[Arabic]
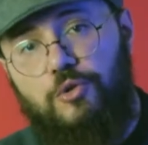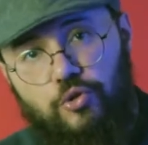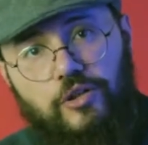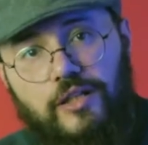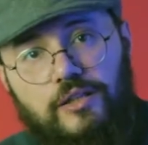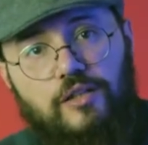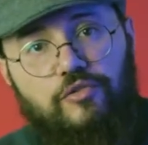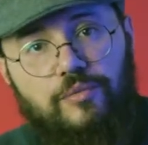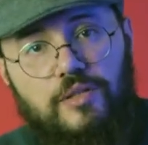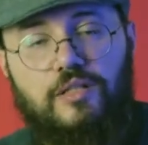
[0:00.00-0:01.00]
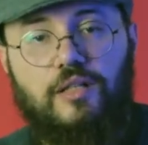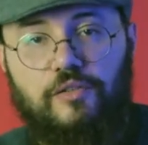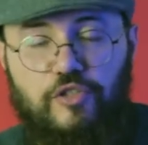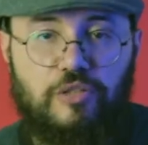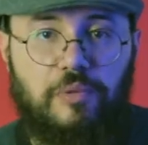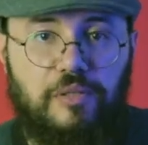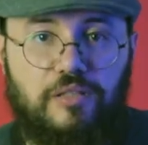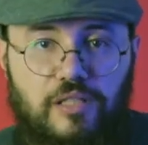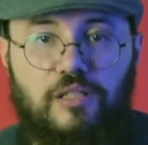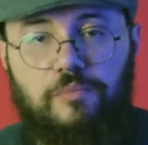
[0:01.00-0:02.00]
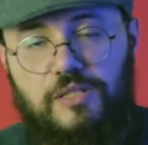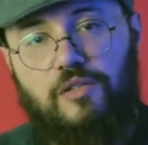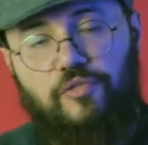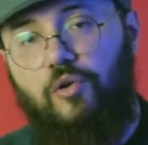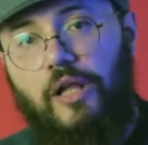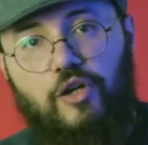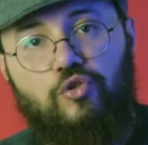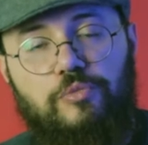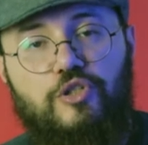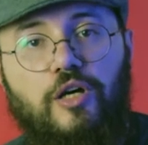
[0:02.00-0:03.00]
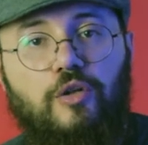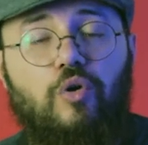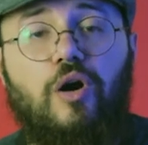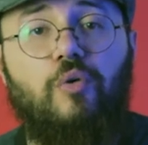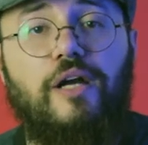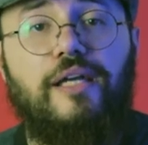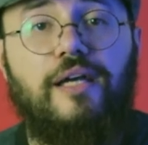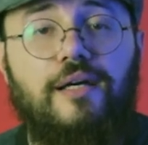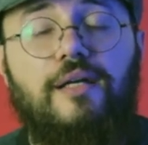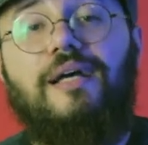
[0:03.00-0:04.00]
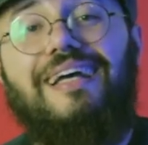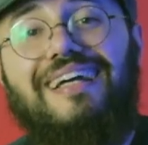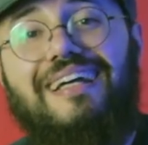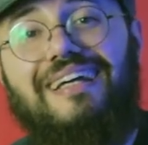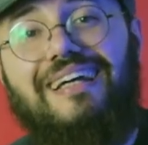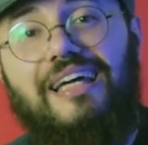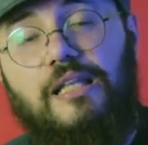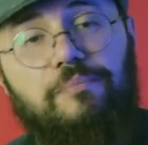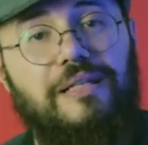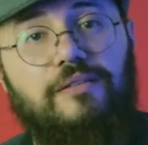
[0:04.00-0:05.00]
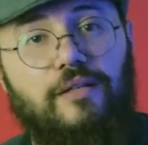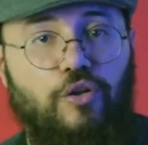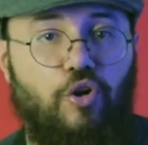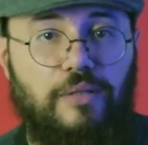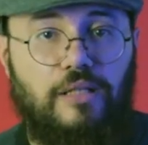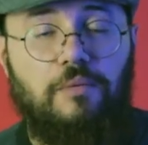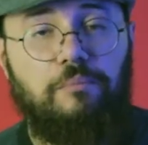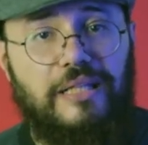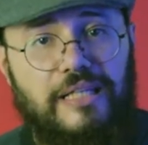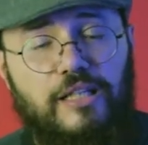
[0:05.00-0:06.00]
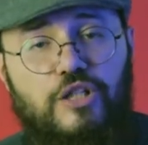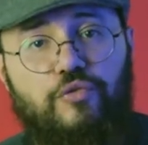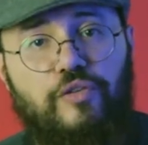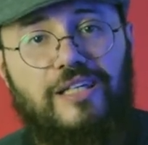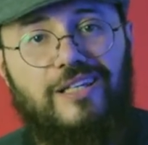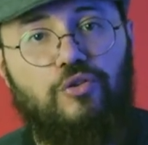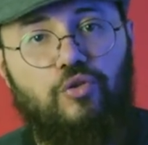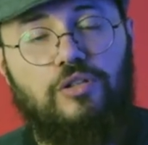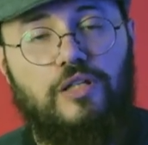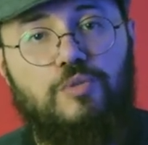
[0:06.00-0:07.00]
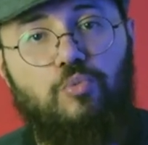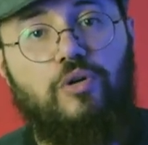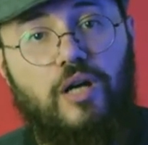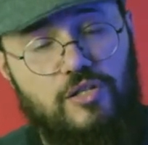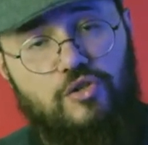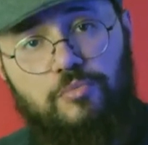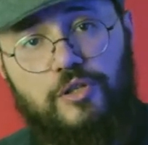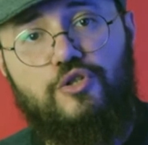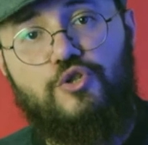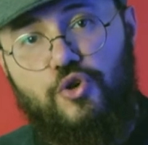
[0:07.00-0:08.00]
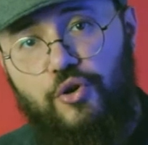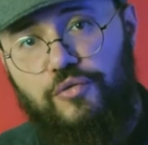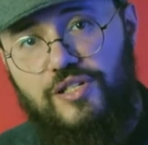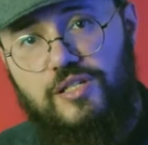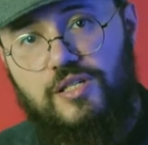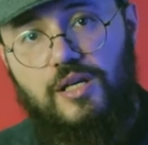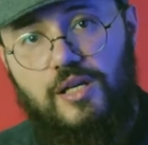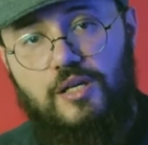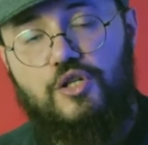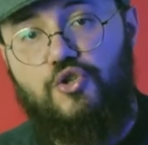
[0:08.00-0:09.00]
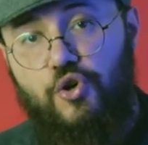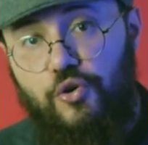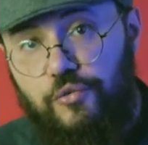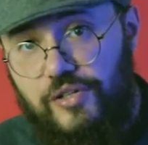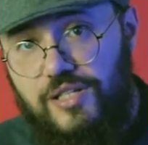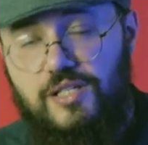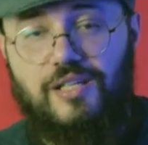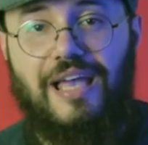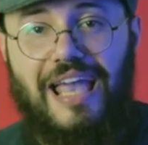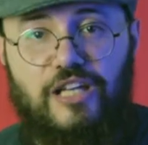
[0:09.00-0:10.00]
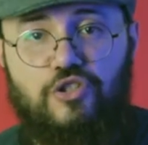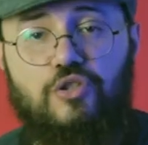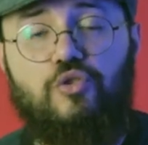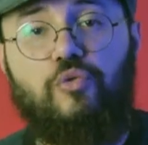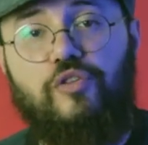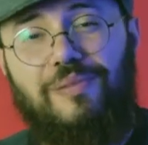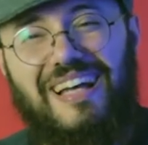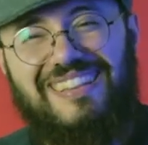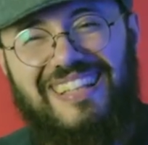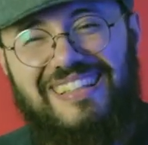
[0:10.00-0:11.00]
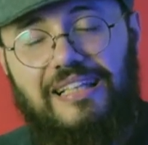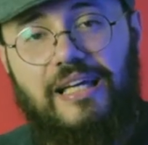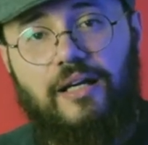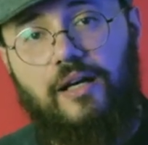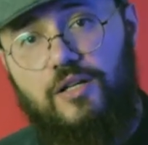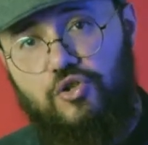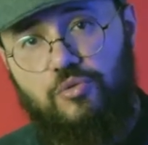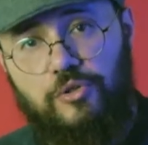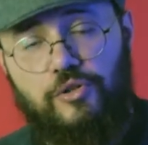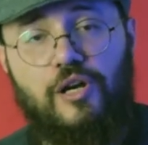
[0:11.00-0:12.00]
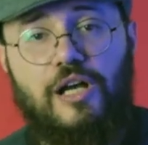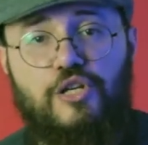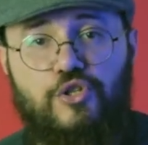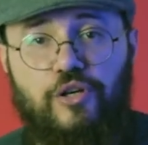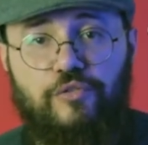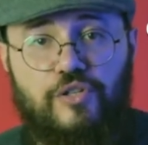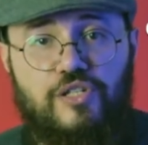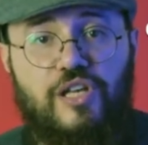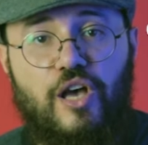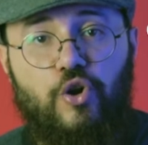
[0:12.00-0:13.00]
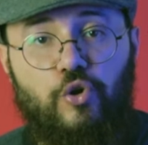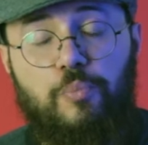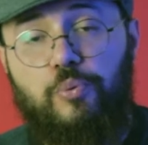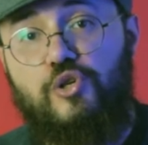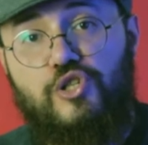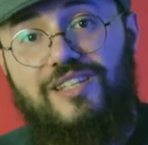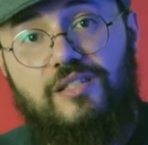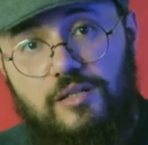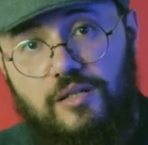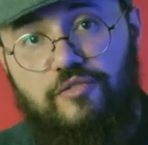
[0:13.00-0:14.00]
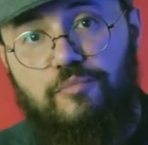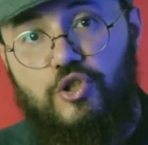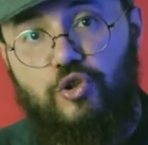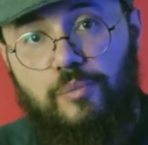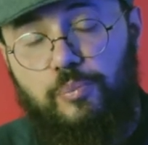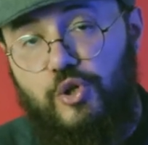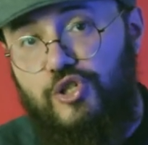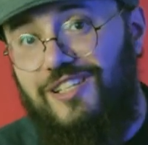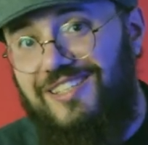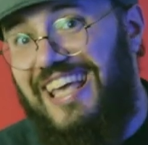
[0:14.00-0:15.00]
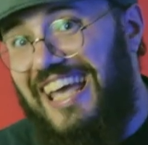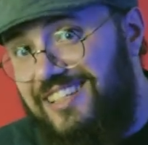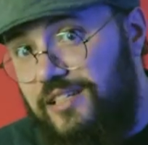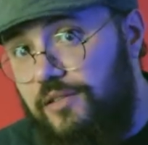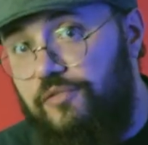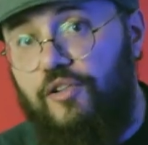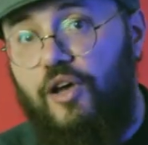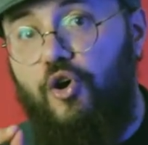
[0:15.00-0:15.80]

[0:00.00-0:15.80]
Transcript: مشهورة جدا في مصر لأن في شباب كتير بالذات في أول حياتهم بيشتغلوها وهي خدمة العملاء بالإنجلش في نطق اسمه Customer Service Service Agent وفي بقى التانية اللي هي Customer Service Representative مش Representative